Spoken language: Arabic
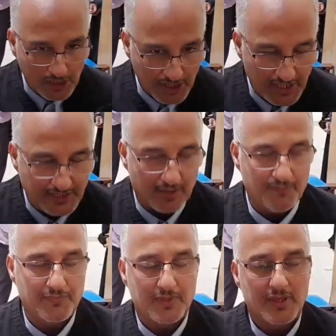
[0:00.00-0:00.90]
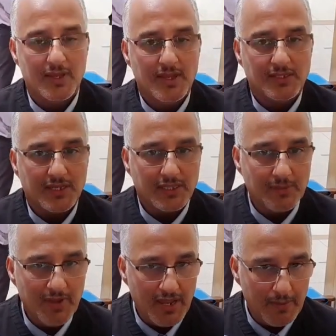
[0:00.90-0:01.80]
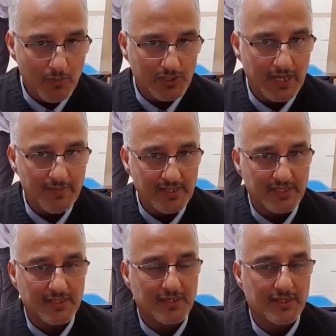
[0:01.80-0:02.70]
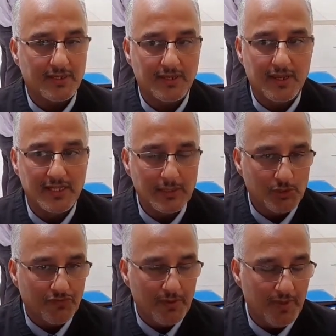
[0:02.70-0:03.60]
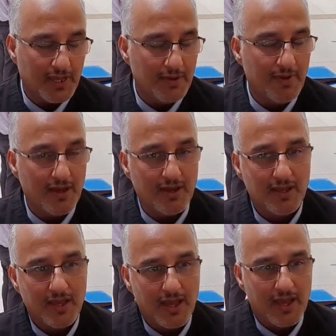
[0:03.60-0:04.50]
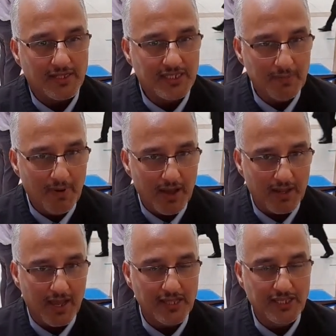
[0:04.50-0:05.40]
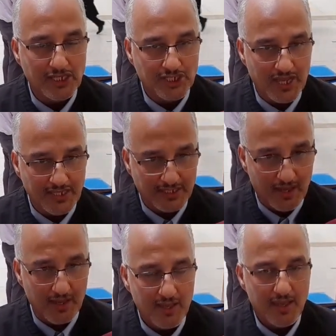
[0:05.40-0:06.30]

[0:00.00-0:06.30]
جاهزه تقدمنا حنا بملتمس كنلتمسوا فيه المحكمه اعتبار القضيه جاهزه